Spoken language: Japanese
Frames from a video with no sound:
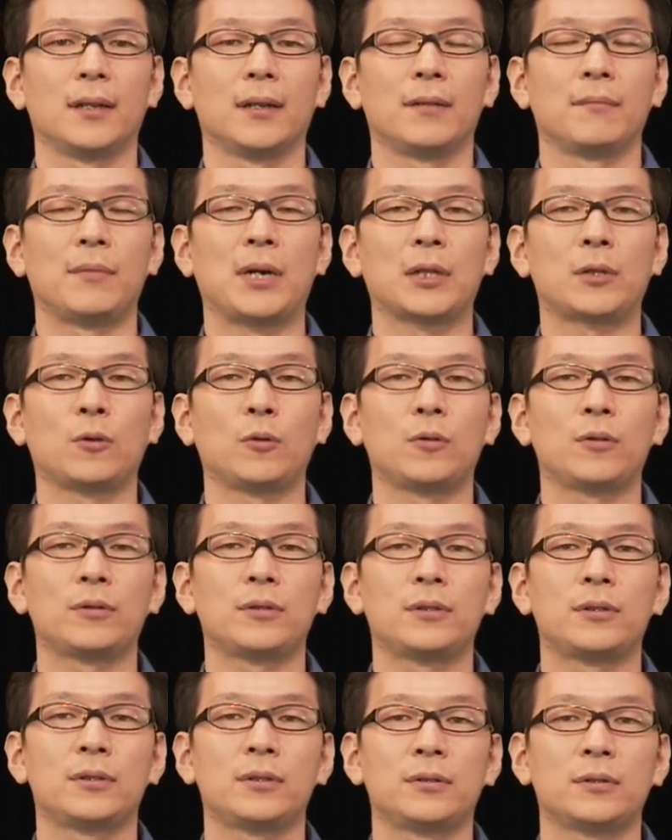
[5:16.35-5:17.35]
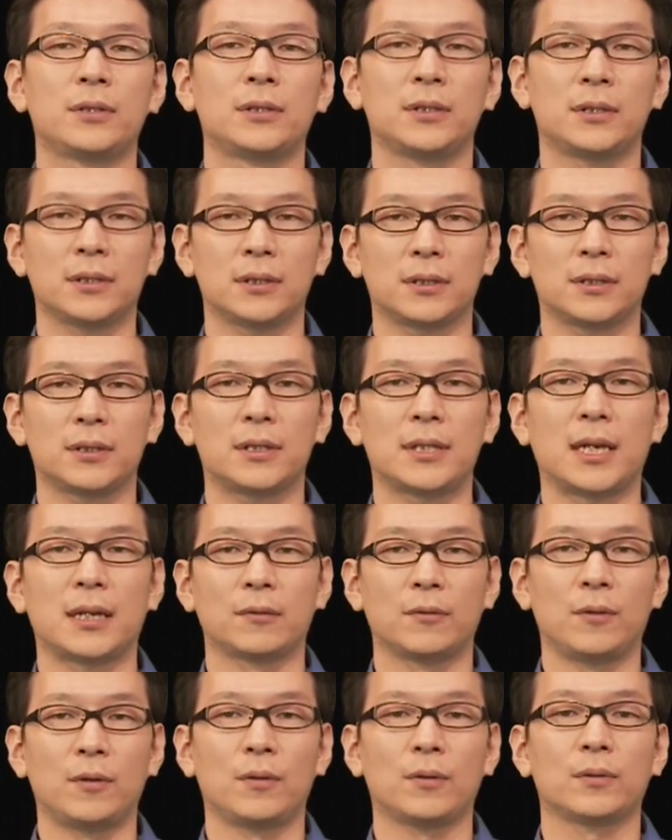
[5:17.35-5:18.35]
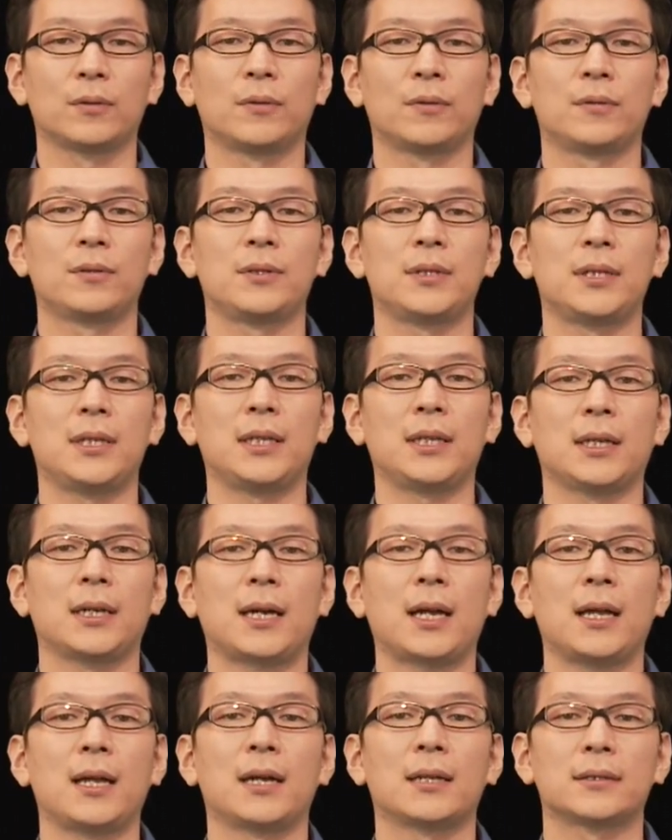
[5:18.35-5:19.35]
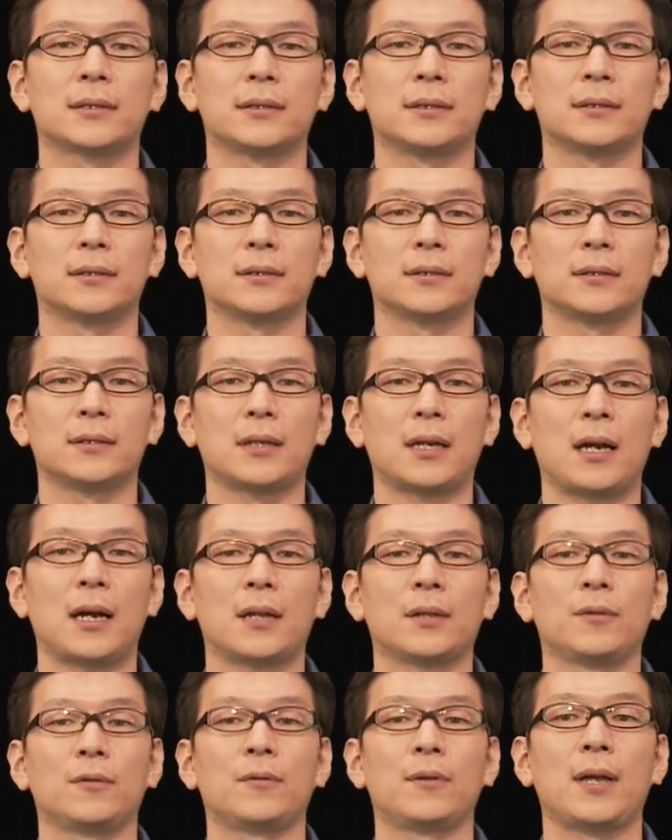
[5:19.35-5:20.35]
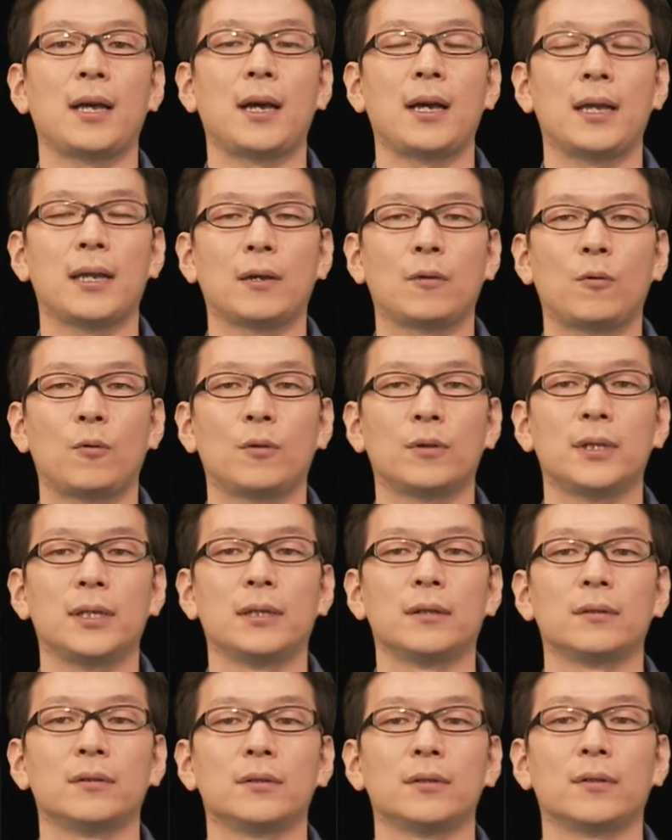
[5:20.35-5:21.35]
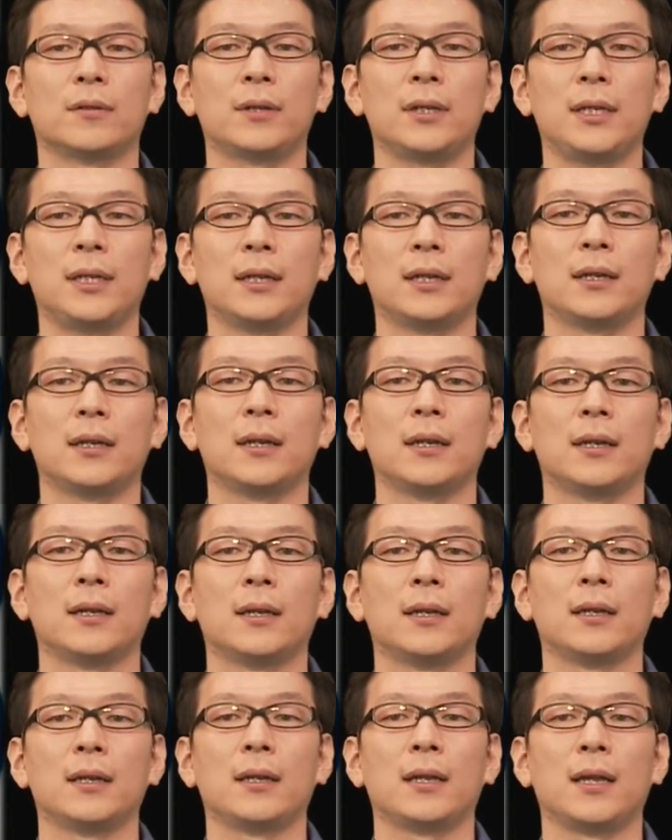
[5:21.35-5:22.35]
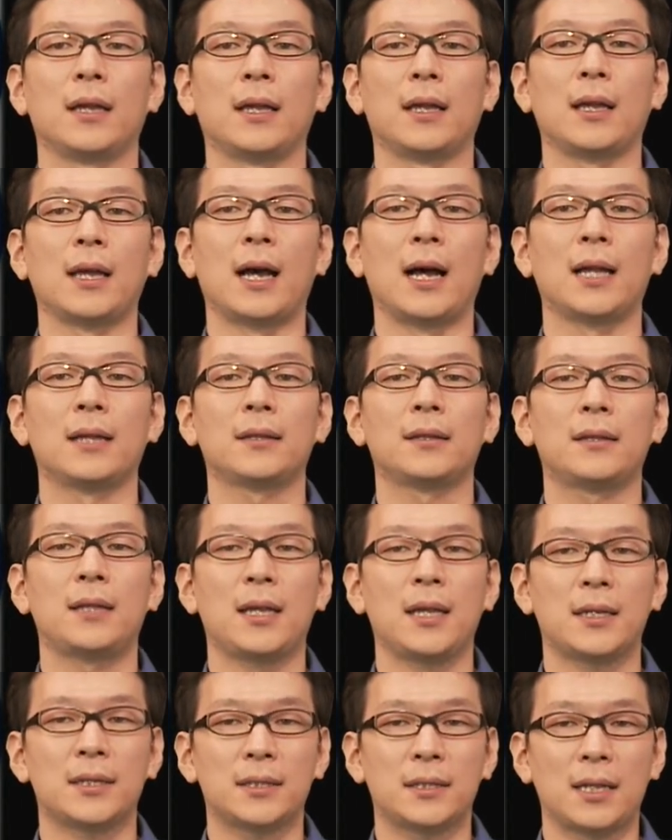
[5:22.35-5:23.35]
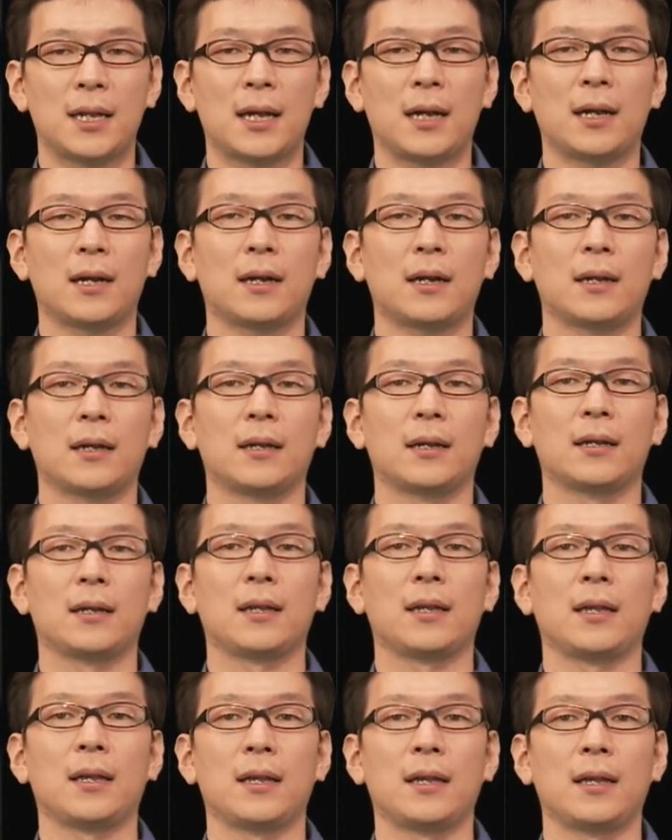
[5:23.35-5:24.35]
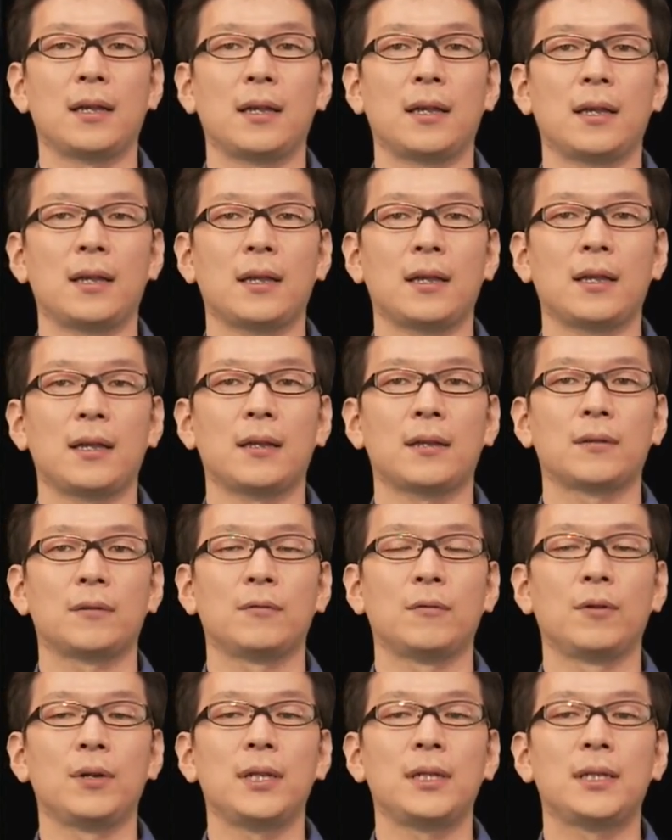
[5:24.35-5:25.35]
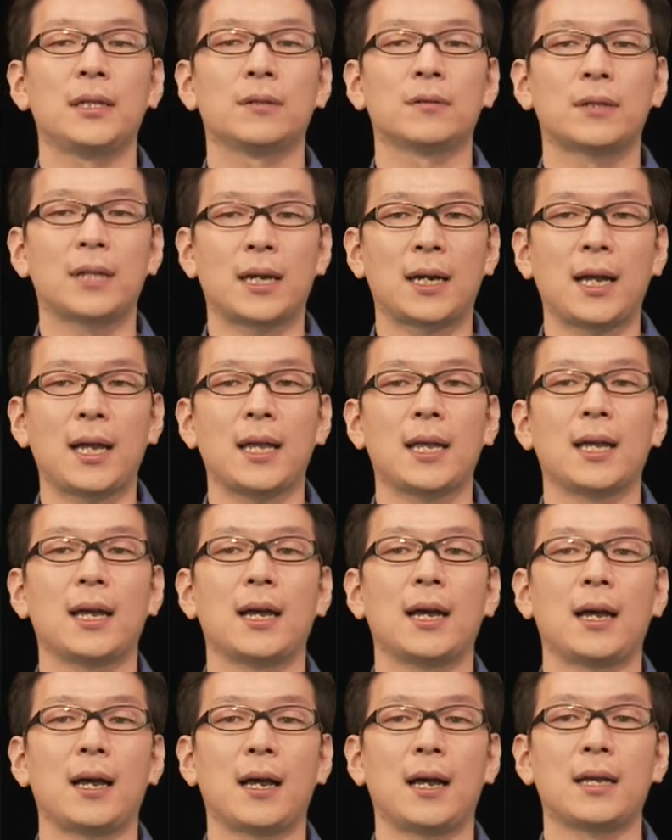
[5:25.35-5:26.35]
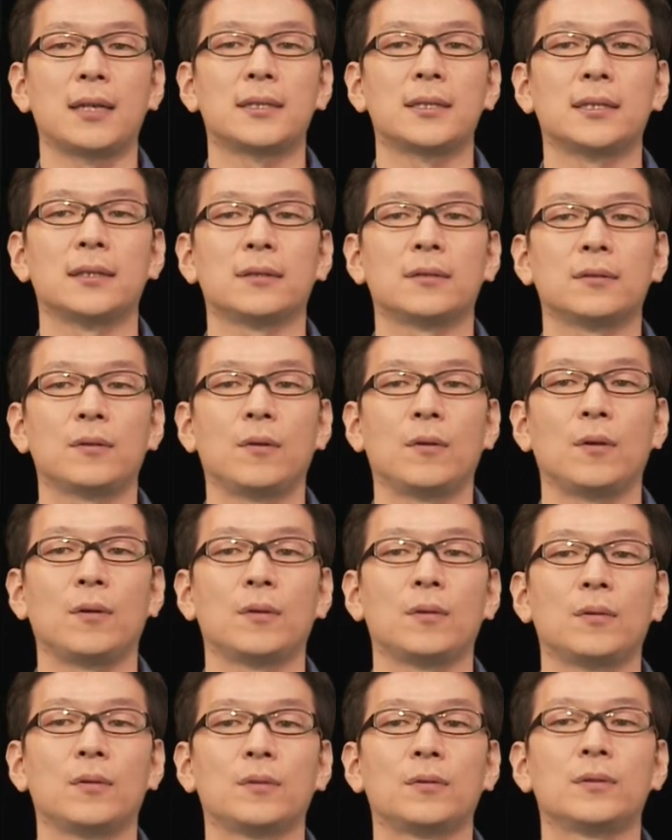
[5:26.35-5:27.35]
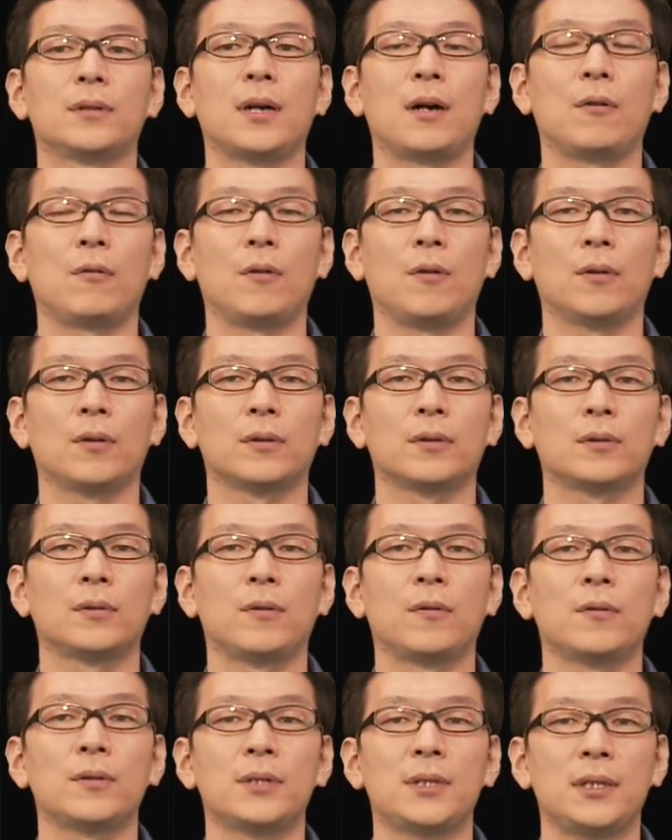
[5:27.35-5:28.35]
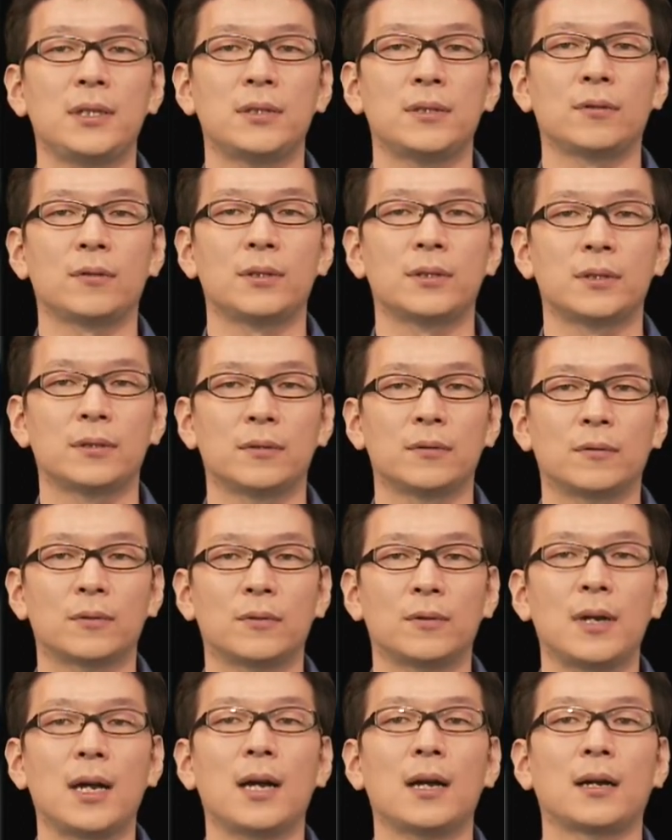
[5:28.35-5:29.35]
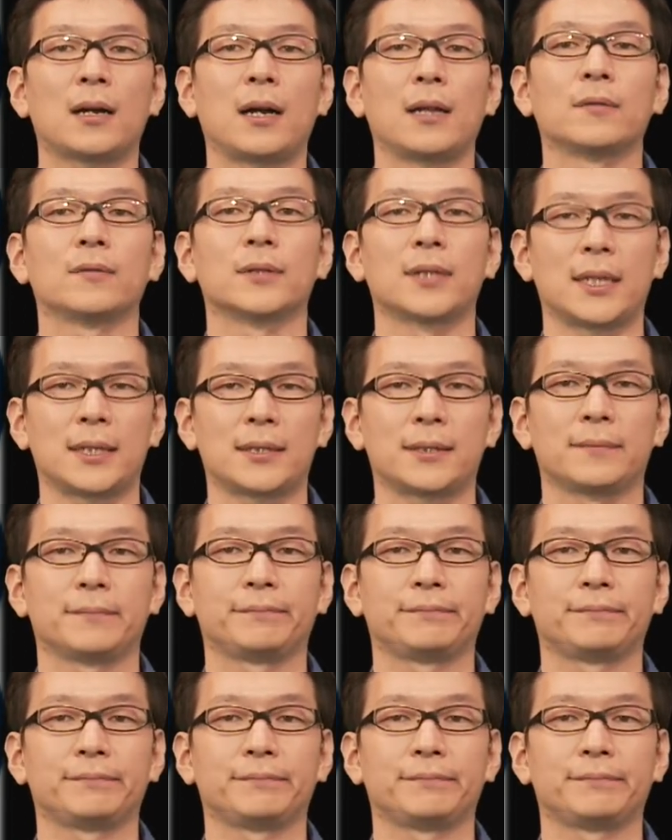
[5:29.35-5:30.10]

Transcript: マトロックス社の独自開発ハードウェアエンコーディングにより、安定した、クオリティの高い配信と録画を同時に処理することが可能です。